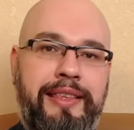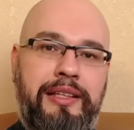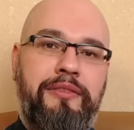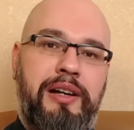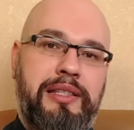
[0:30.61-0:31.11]
на
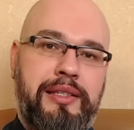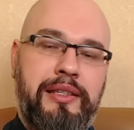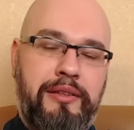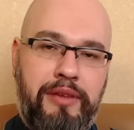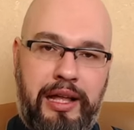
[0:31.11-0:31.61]

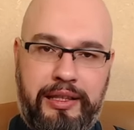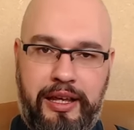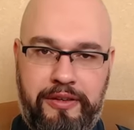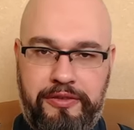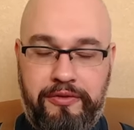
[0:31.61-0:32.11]

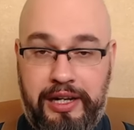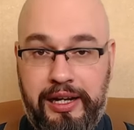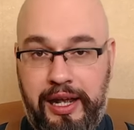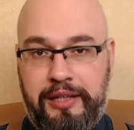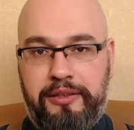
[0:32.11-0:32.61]
29
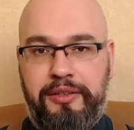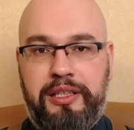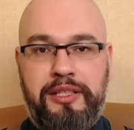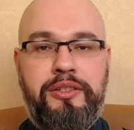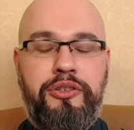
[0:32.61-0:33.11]
февраля
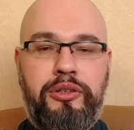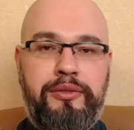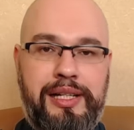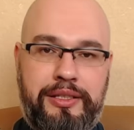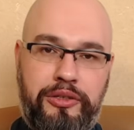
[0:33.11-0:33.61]

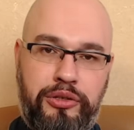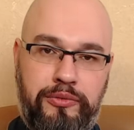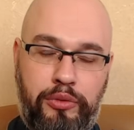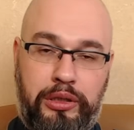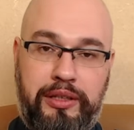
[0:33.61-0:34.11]

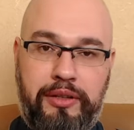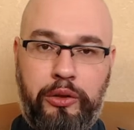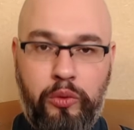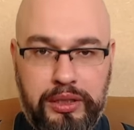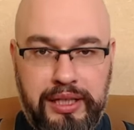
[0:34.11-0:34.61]
2024
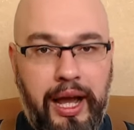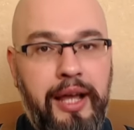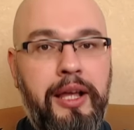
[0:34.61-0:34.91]
года,